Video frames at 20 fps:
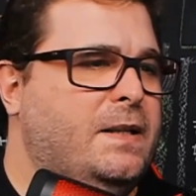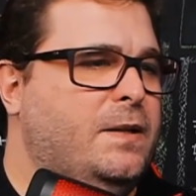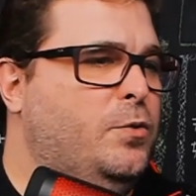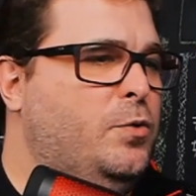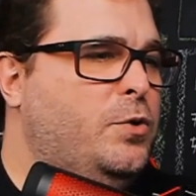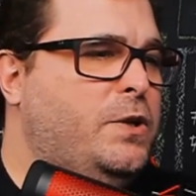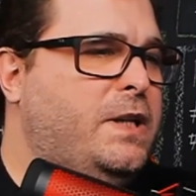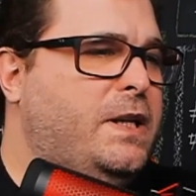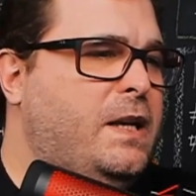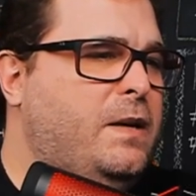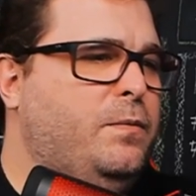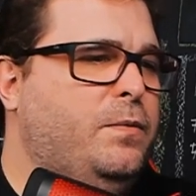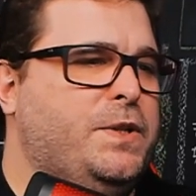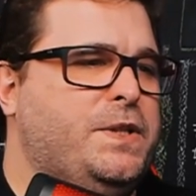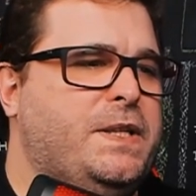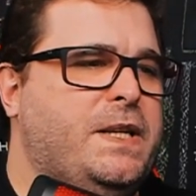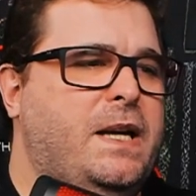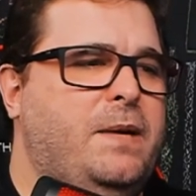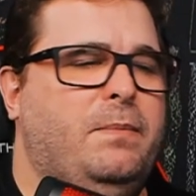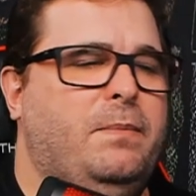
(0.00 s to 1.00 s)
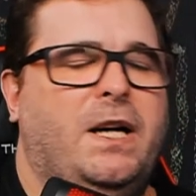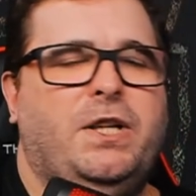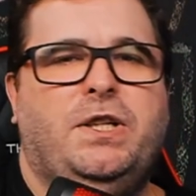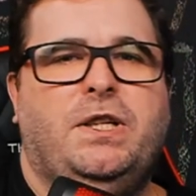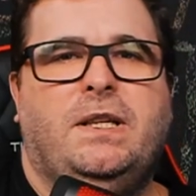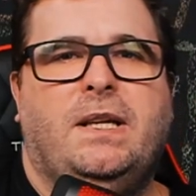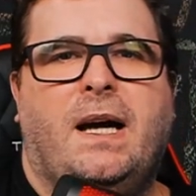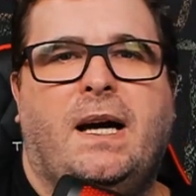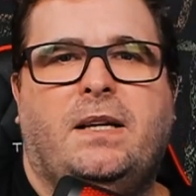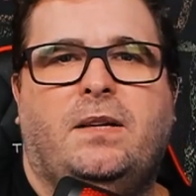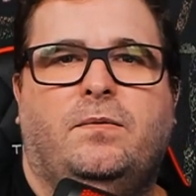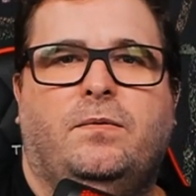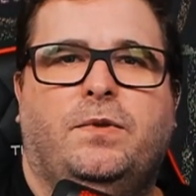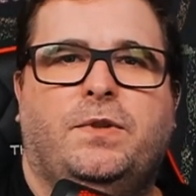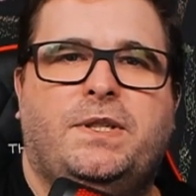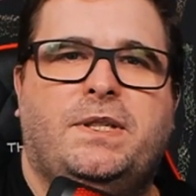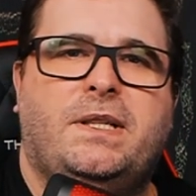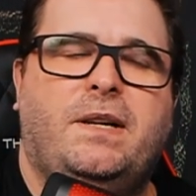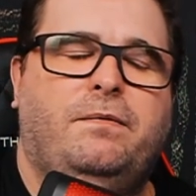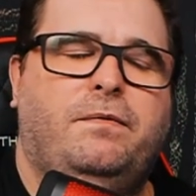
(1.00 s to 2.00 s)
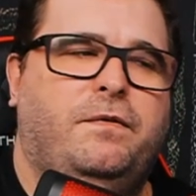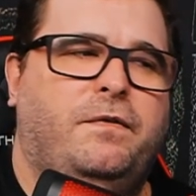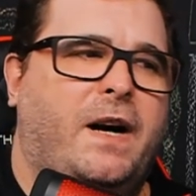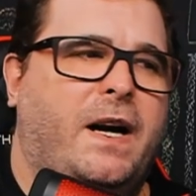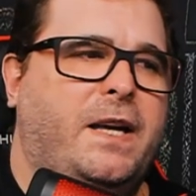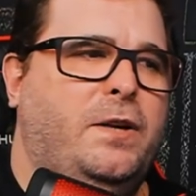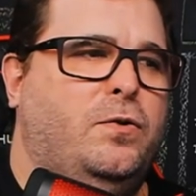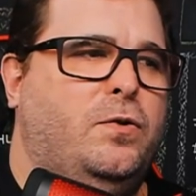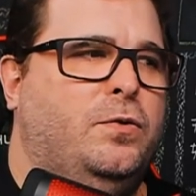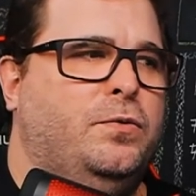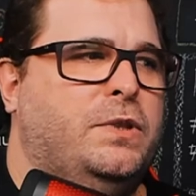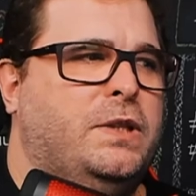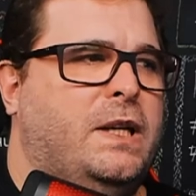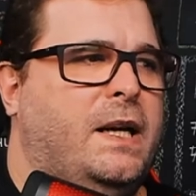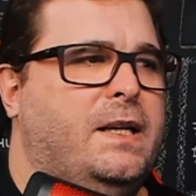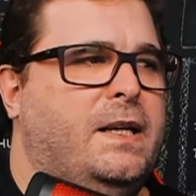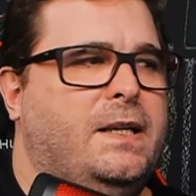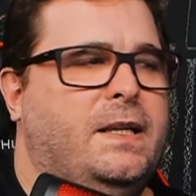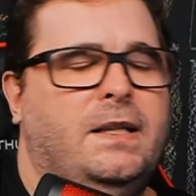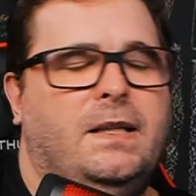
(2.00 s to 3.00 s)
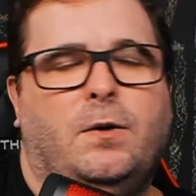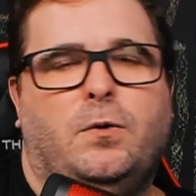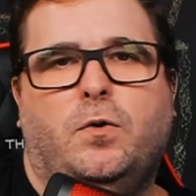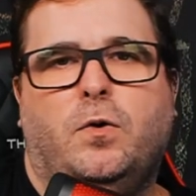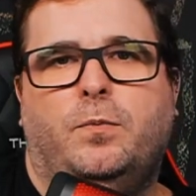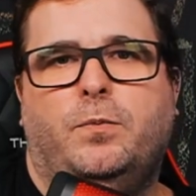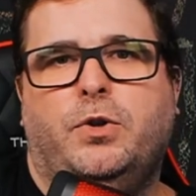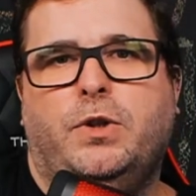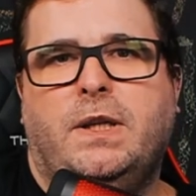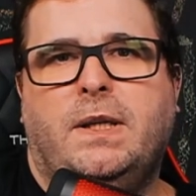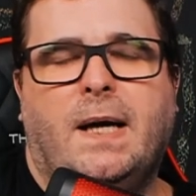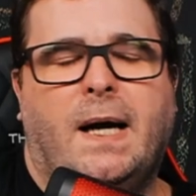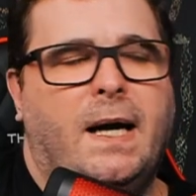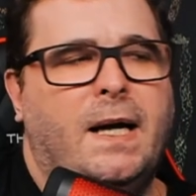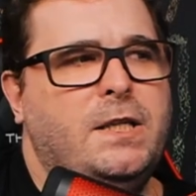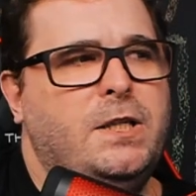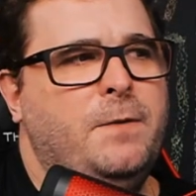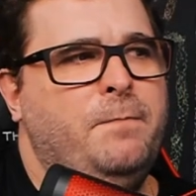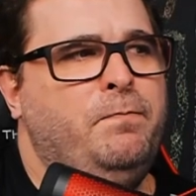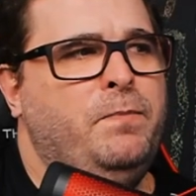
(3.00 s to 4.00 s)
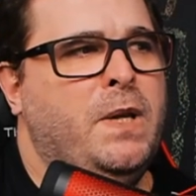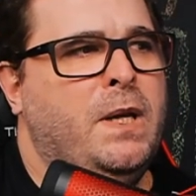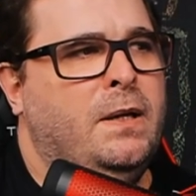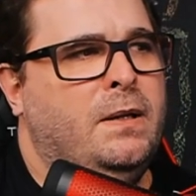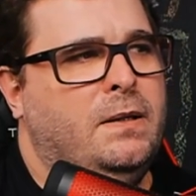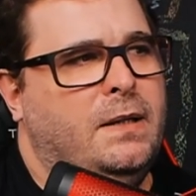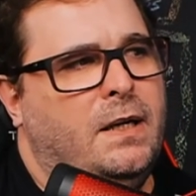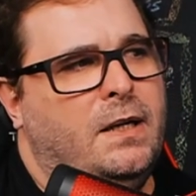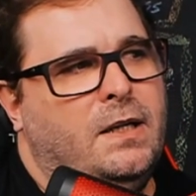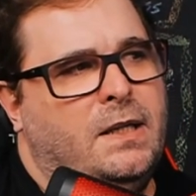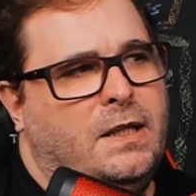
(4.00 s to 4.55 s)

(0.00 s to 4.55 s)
O que você imaginar, você vai encontrar aqui na comunidade, né?